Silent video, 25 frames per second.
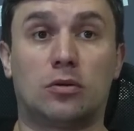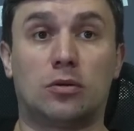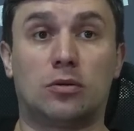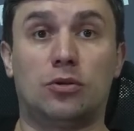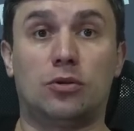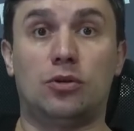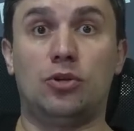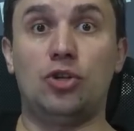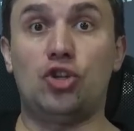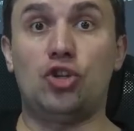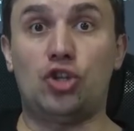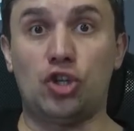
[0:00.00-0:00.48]

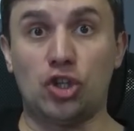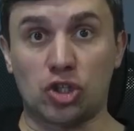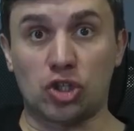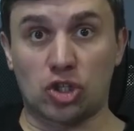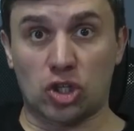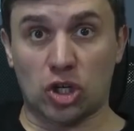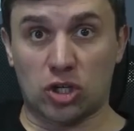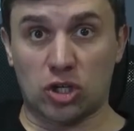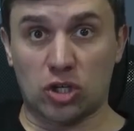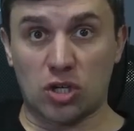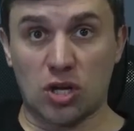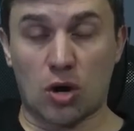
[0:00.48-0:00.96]

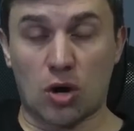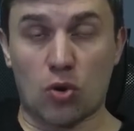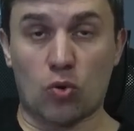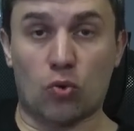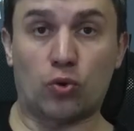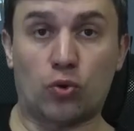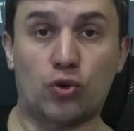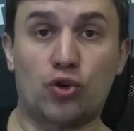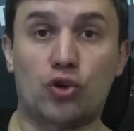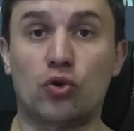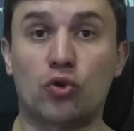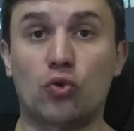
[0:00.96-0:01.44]
нечистых на руку
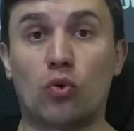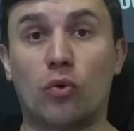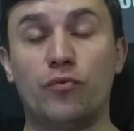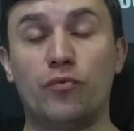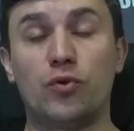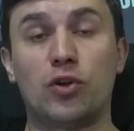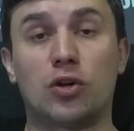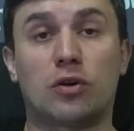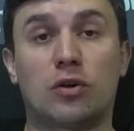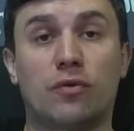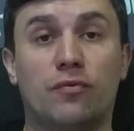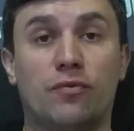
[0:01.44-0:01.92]

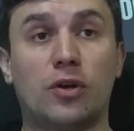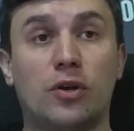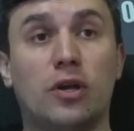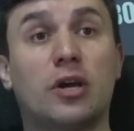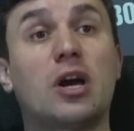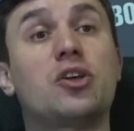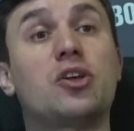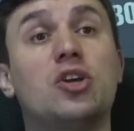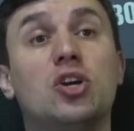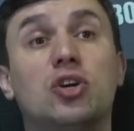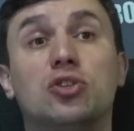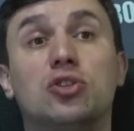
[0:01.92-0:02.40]
чиновников или
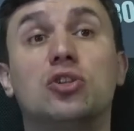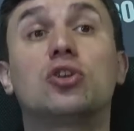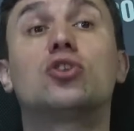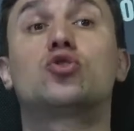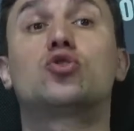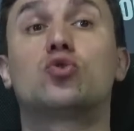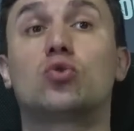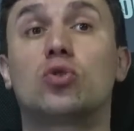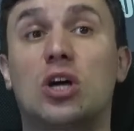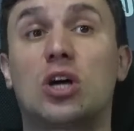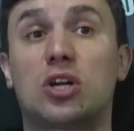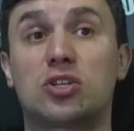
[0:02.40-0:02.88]
каких-то
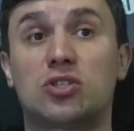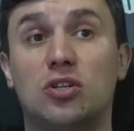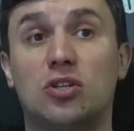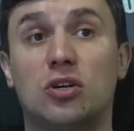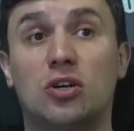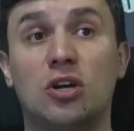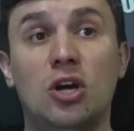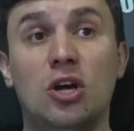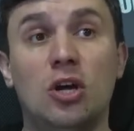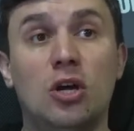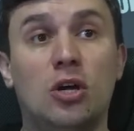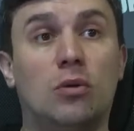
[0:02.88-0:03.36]
государственных
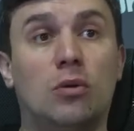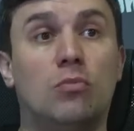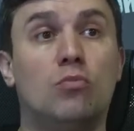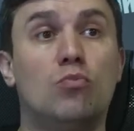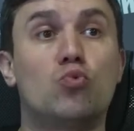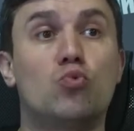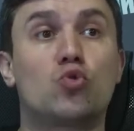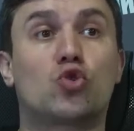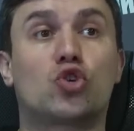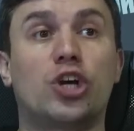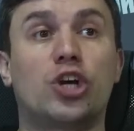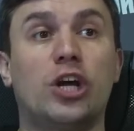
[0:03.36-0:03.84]

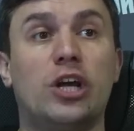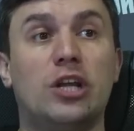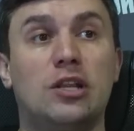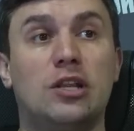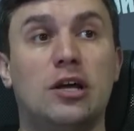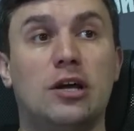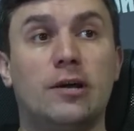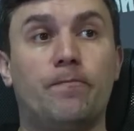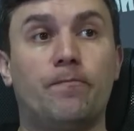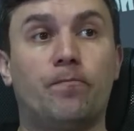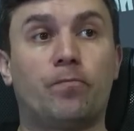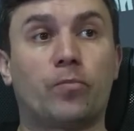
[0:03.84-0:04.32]
мужей, да,
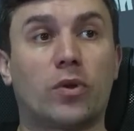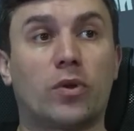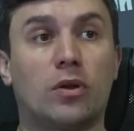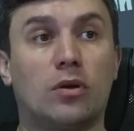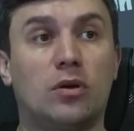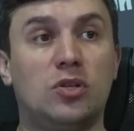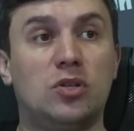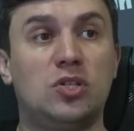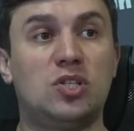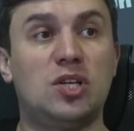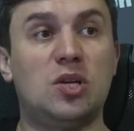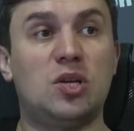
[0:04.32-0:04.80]
э,
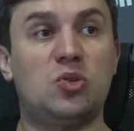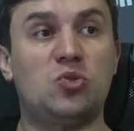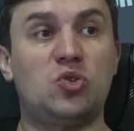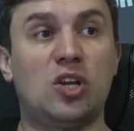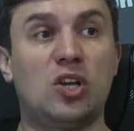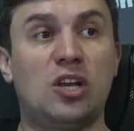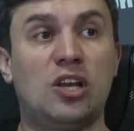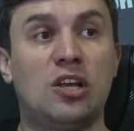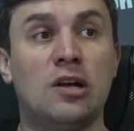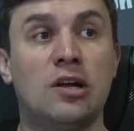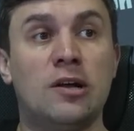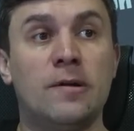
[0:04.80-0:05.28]

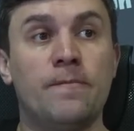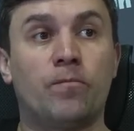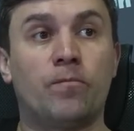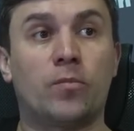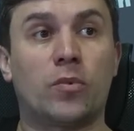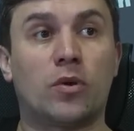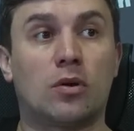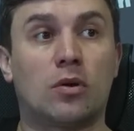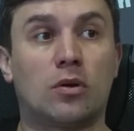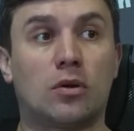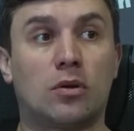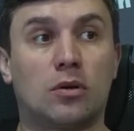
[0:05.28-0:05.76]
деятелей
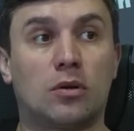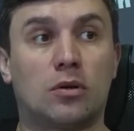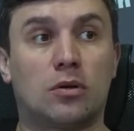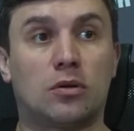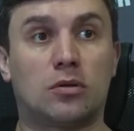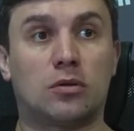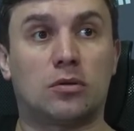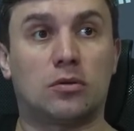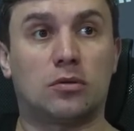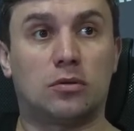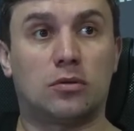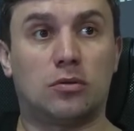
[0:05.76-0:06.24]

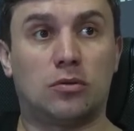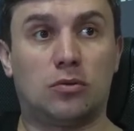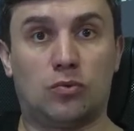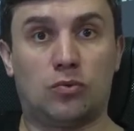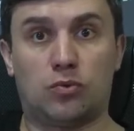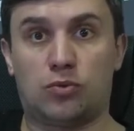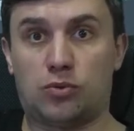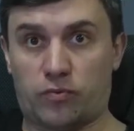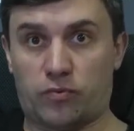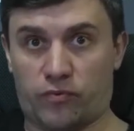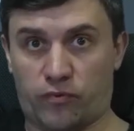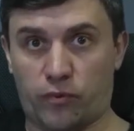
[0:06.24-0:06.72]
Э, ну,
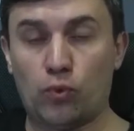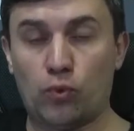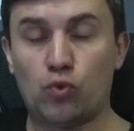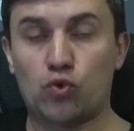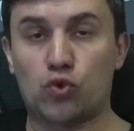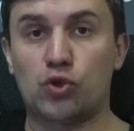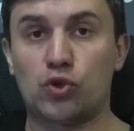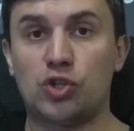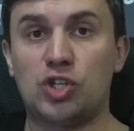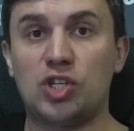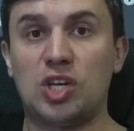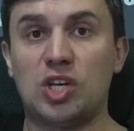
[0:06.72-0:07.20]
в лужу
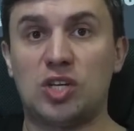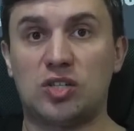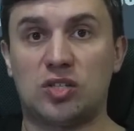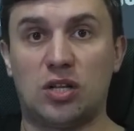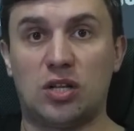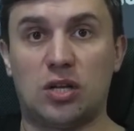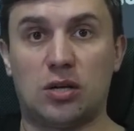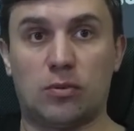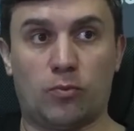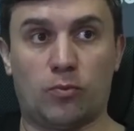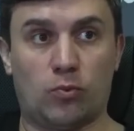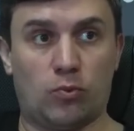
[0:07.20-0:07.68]
сесть,
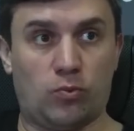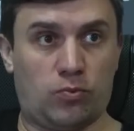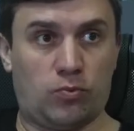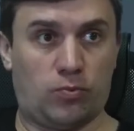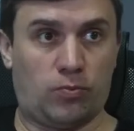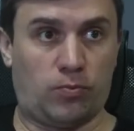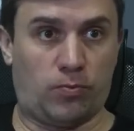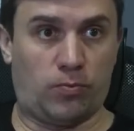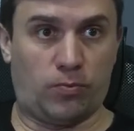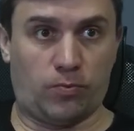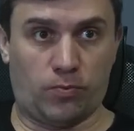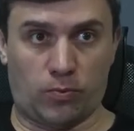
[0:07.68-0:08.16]
да,
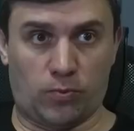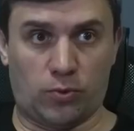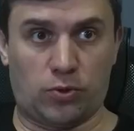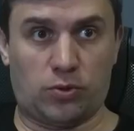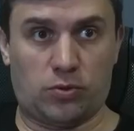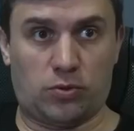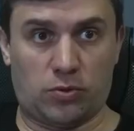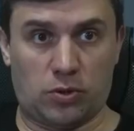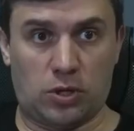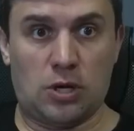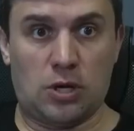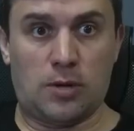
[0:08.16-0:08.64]
вот
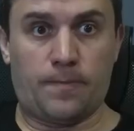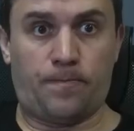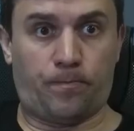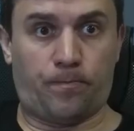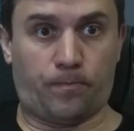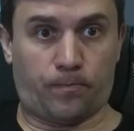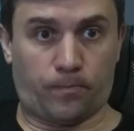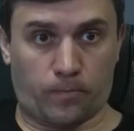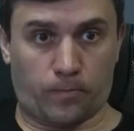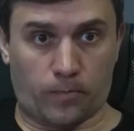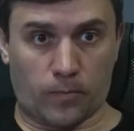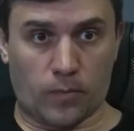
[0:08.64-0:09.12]
э,
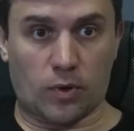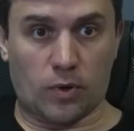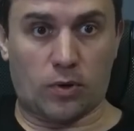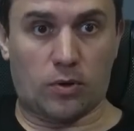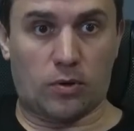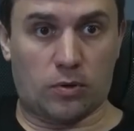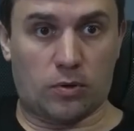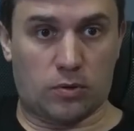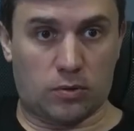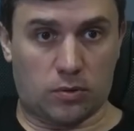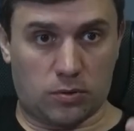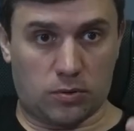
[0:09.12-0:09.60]

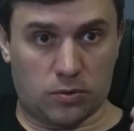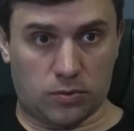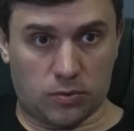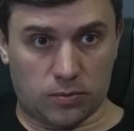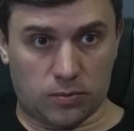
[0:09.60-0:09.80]
э,